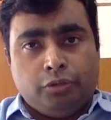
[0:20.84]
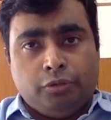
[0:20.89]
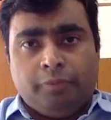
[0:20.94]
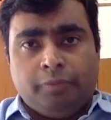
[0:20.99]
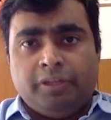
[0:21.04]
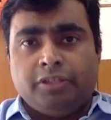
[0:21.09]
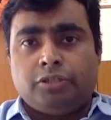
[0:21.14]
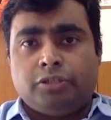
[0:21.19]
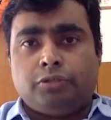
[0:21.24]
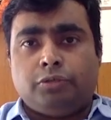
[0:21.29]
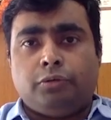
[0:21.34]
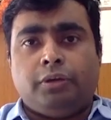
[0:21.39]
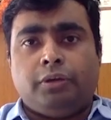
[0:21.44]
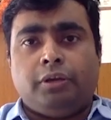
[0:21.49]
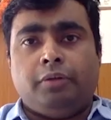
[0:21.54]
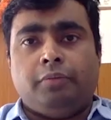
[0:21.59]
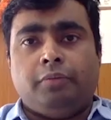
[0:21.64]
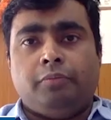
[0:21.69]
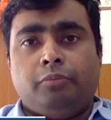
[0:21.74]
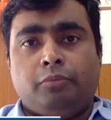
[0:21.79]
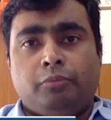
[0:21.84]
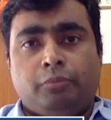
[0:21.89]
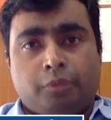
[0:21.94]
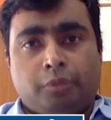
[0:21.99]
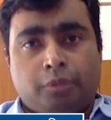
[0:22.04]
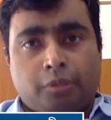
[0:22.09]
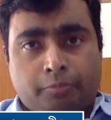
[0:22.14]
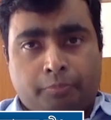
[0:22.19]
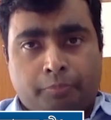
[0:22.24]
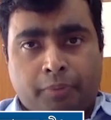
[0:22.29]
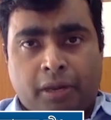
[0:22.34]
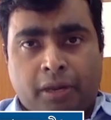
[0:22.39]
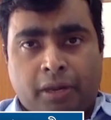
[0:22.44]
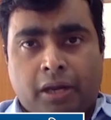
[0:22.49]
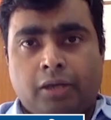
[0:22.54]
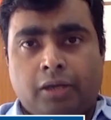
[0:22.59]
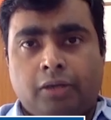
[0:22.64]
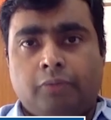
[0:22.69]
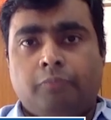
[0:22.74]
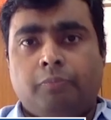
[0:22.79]
যদিও ব্রেন স্ট্রোকের
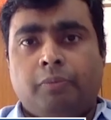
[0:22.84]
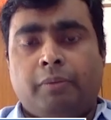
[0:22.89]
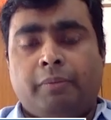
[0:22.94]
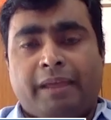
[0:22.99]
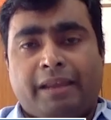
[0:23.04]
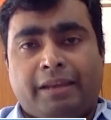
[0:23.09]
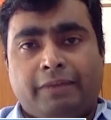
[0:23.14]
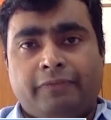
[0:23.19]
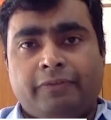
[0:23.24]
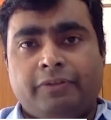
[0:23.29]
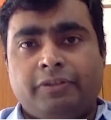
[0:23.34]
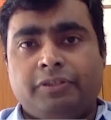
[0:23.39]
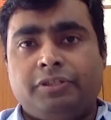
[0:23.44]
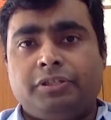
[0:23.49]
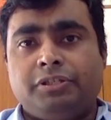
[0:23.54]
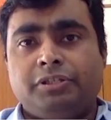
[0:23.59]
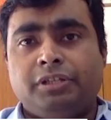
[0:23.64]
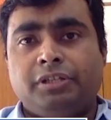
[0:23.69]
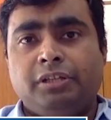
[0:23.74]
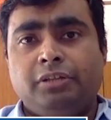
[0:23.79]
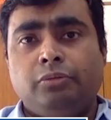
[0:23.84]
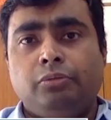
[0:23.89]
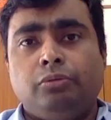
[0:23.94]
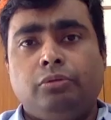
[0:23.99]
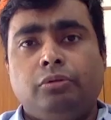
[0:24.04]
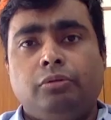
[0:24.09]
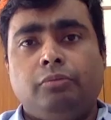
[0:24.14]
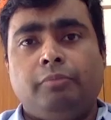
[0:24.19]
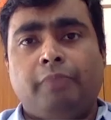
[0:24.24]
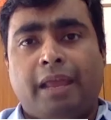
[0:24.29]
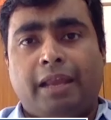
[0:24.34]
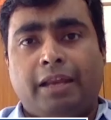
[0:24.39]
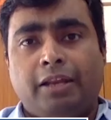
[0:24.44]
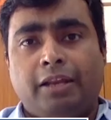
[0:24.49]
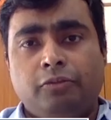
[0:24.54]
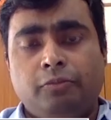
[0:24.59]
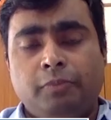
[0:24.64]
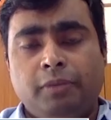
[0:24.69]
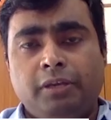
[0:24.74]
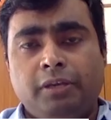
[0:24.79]
পার্ট বা ম্যানিফেস্টেশন দুটোর
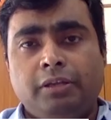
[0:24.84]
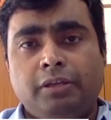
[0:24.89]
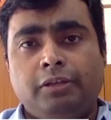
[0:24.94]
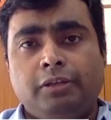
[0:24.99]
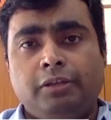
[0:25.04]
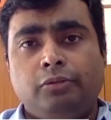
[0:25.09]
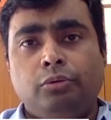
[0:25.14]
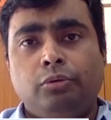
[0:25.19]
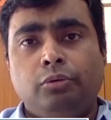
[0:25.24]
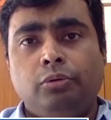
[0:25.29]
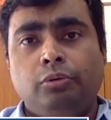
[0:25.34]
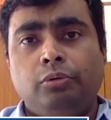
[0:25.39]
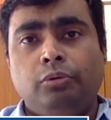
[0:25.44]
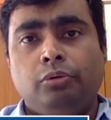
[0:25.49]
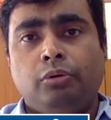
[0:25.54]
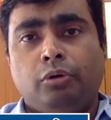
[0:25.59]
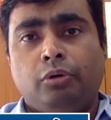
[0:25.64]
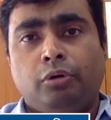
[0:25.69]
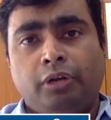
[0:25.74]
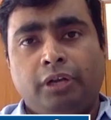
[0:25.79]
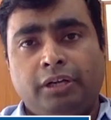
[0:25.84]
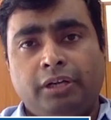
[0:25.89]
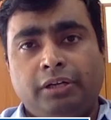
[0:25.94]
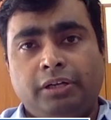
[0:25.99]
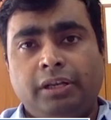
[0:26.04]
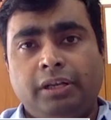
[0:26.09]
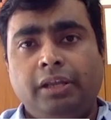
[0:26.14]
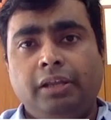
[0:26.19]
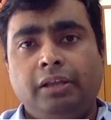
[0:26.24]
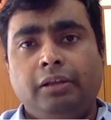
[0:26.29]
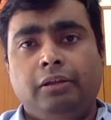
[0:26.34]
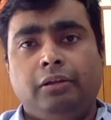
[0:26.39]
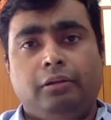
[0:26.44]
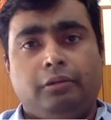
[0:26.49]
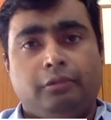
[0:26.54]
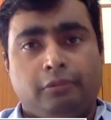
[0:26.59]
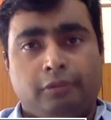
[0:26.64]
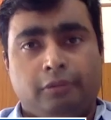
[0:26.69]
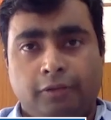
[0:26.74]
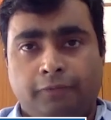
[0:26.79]
ম্যানেজমেন্ট কিন্তু অনেকটাই
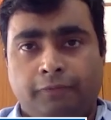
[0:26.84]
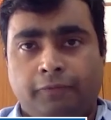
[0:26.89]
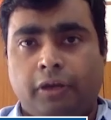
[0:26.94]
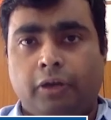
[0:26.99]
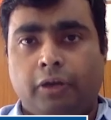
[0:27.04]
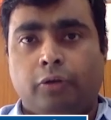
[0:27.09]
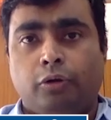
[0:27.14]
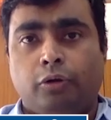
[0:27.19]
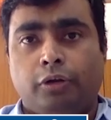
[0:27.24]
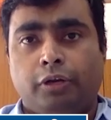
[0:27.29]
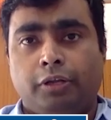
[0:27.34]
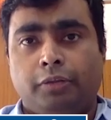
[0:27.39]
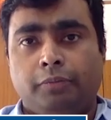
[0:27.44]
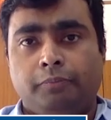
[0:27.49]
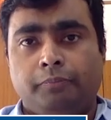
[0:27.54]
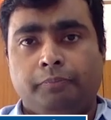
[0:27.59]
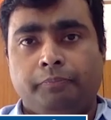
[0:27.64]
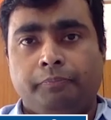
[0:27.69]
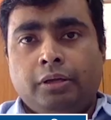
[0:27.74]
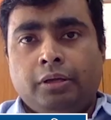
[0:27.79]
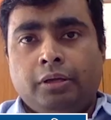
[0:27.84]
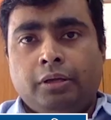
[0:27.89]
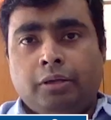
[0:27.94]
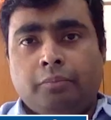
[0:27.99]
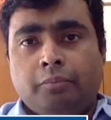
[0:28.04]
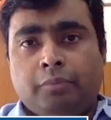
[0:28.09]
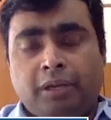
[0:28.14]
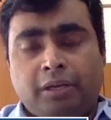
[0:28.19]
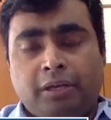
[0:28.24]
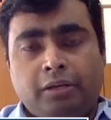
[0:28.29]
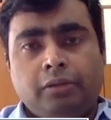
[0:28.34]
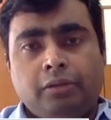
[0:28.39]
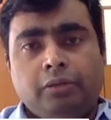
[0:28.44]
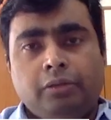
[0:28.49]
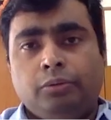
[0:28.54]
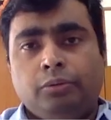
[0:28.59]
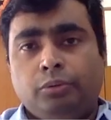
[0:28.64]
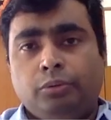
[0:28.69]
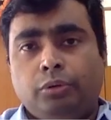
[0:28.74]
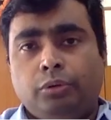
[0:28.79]
ডিফার করে বাট
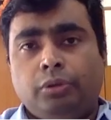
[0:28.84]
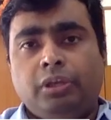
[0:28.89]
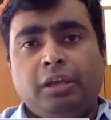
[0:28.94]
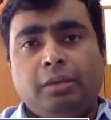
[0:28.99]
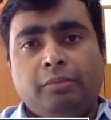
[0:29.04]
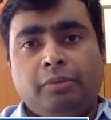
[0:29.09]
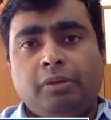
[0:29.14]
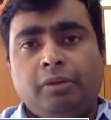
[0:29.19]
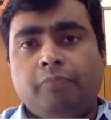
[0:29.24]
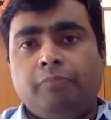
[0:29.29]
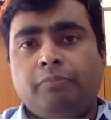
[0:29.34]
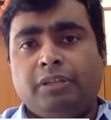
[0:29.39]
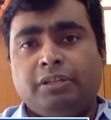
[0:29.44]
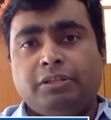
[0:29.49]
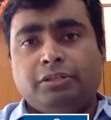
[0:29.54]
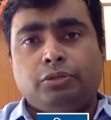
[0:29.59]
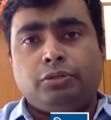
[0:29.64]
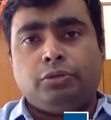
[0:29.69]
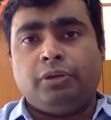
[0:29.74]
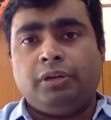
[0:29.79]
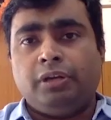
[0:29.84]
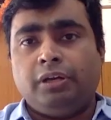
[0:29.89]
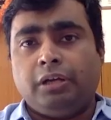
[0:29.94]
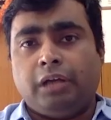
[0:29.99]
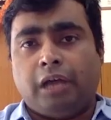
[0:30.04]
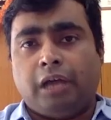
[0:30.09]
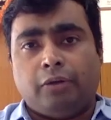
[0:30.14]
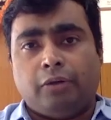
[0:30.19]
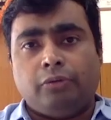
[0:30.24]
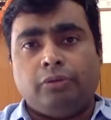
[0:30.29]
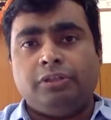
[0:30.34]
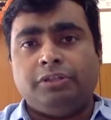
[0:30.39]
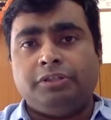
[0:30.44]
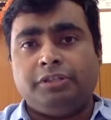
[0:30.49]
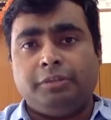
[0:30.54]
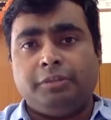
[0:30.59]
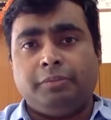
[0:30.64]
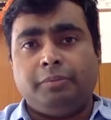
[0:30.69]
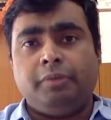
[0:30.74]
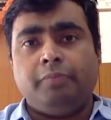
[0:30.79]
দুটোকেই আমরা ব্রেন স্ট্রোকের কারণ
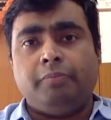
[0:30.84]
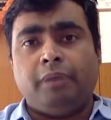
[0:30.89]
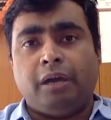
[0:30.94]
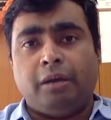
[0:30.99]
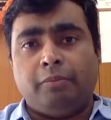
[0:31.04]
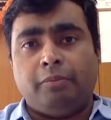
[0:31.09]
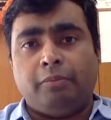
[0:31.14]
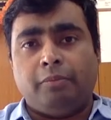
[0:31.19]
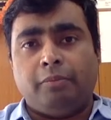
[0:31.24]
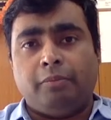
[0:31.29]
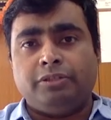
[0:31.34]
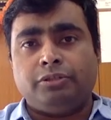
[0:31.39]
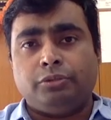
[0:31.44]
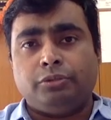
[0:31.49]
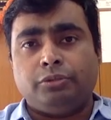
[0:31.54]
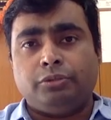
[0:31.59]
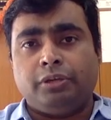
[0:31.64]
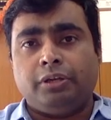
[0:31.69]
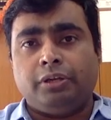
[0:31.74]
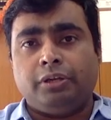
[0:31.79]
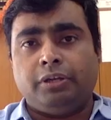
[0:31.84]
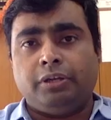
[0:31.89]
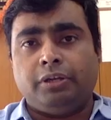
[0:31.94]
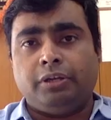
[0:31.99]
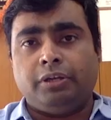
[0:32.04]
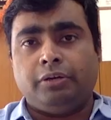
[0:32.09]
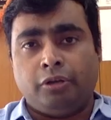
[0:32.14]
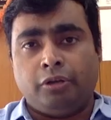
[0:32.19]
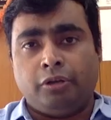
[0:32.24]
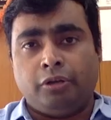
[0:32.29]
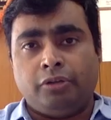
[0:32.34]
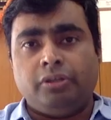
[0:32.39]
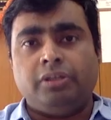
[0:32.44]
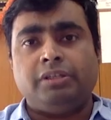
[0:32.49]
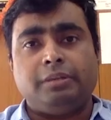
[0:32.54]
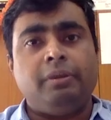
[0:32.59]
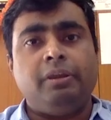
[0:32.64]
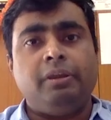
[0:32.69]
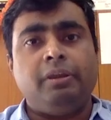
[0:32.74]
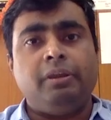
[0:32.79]
হিসেবে বা ব্রেন স্ট্রোকের অরিজিন
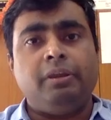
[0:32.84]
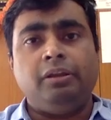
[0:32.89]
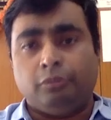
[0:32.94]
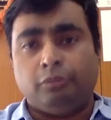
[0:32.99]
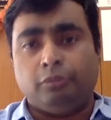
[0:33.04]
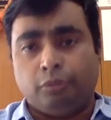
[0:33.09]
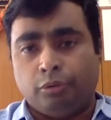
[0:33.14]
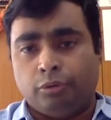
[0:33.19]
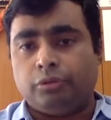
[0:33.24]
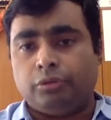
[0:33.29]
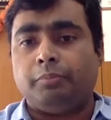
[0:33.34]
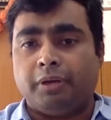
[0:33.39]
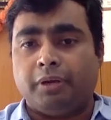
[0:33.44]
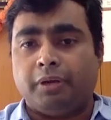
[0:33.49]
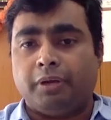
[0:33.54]
হিসেবে ধরতে